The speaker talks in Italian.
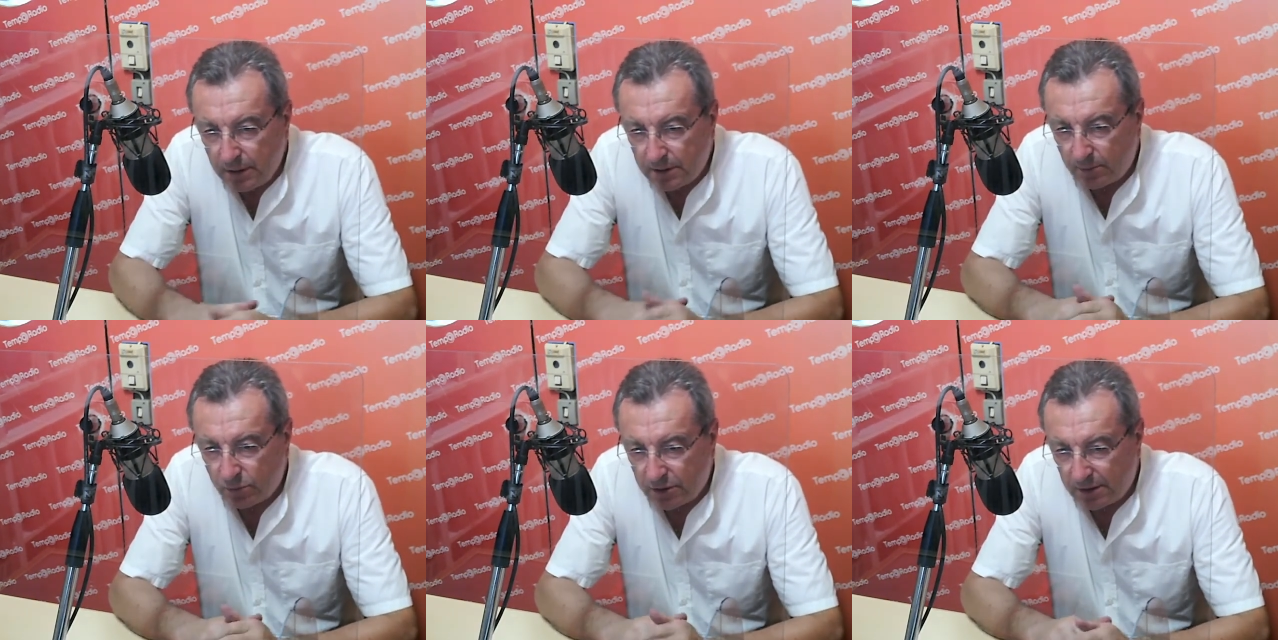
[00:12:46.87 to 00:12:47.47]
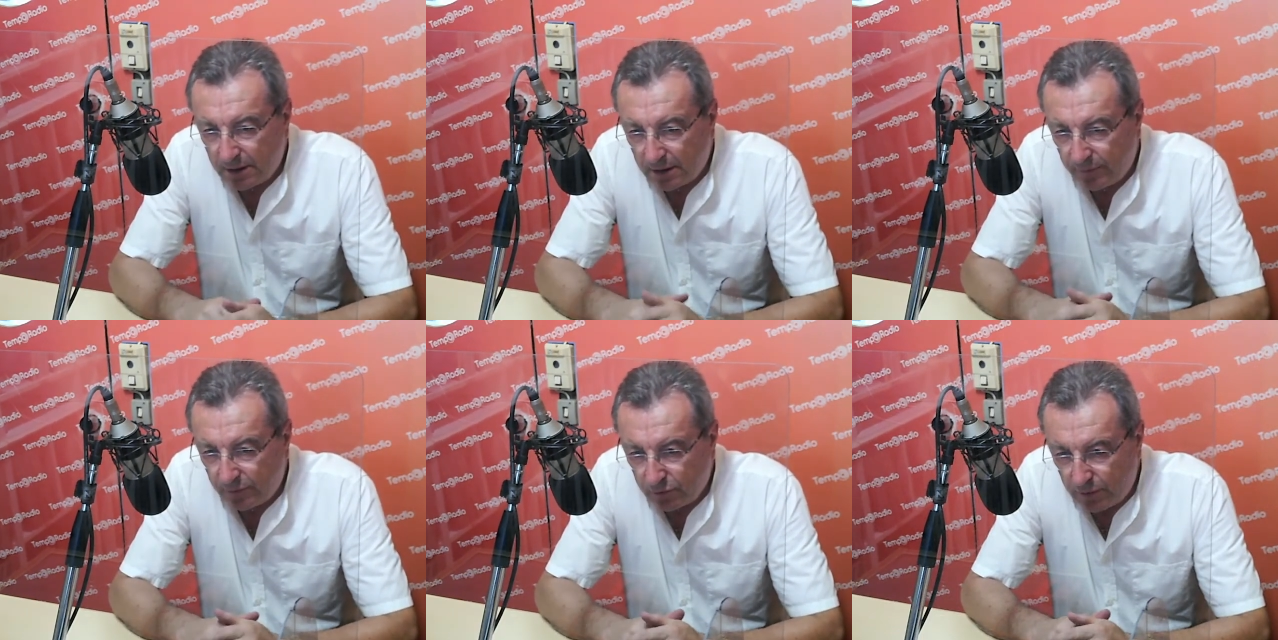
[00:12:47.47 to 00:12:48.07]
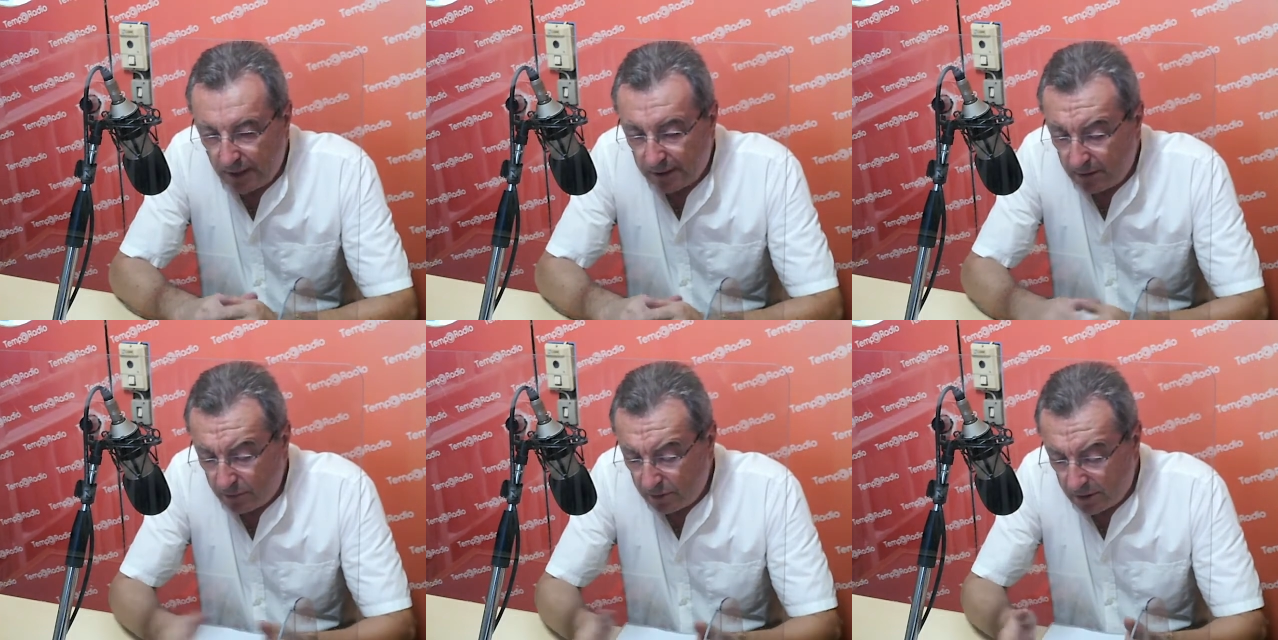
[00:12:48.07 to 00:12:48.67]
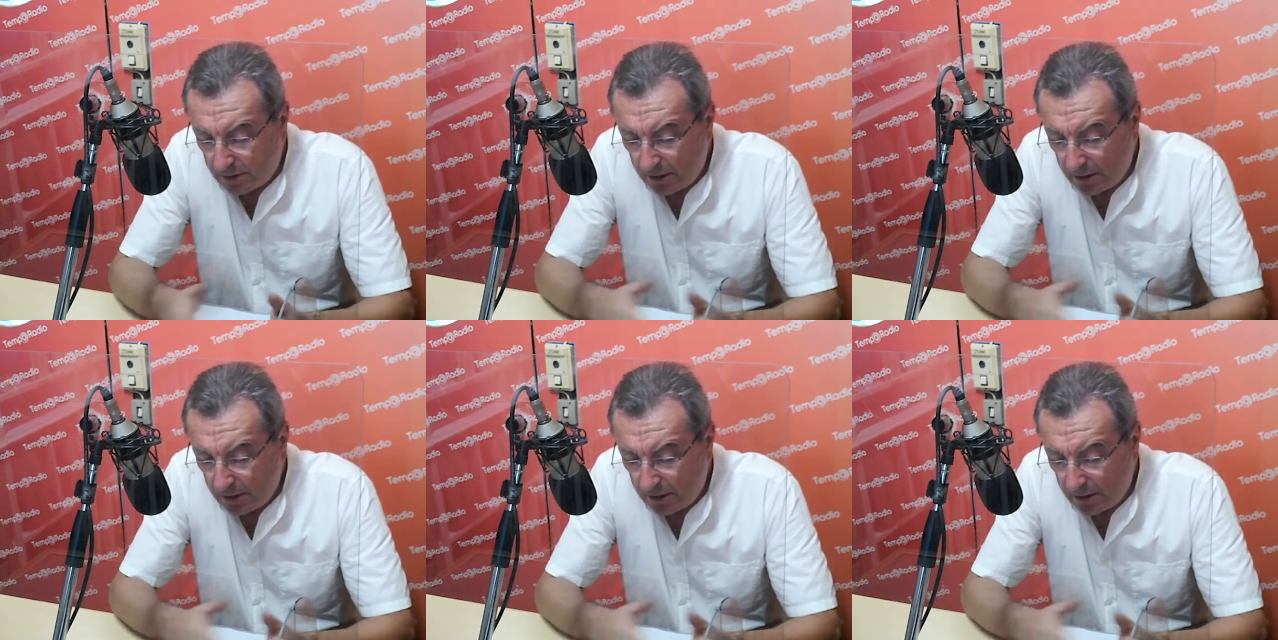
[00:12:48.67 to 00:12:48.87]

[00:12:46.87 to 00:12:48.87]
siamo stati anche fortunati. L'unica